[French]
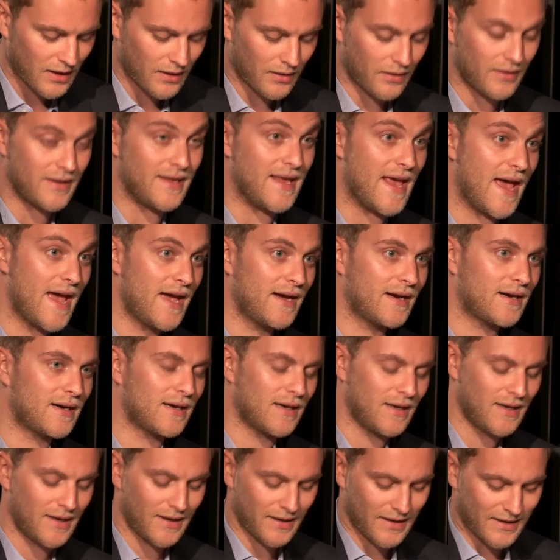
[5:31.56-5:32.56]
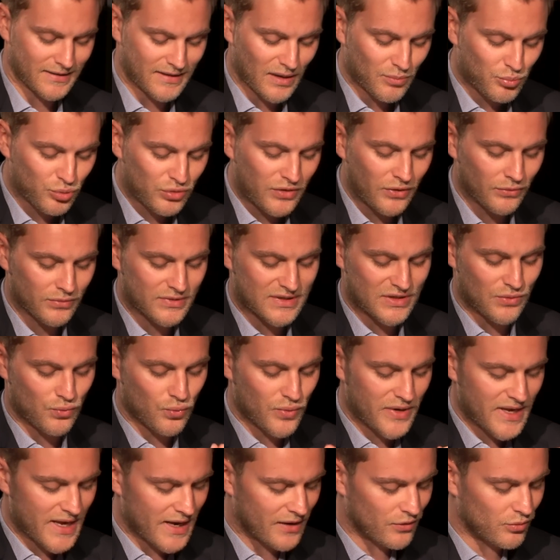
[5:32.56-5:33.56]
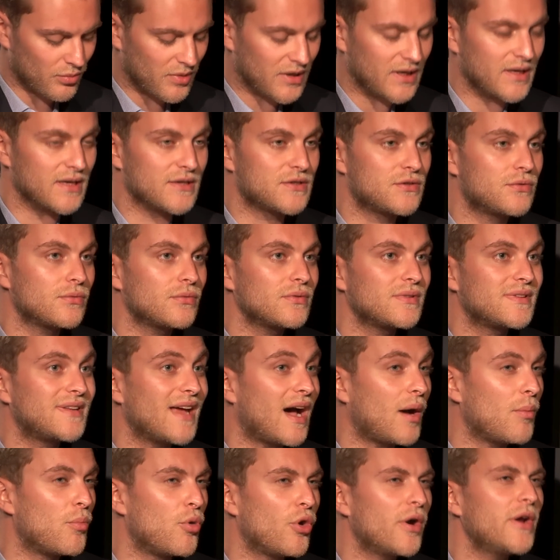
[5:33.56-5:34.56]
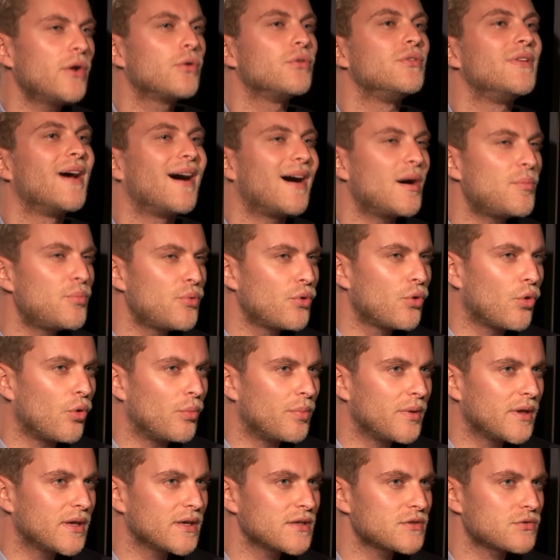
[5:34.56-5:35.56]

hier. Les députés ont dit oui à l'obligation d'arborer le drapeau européen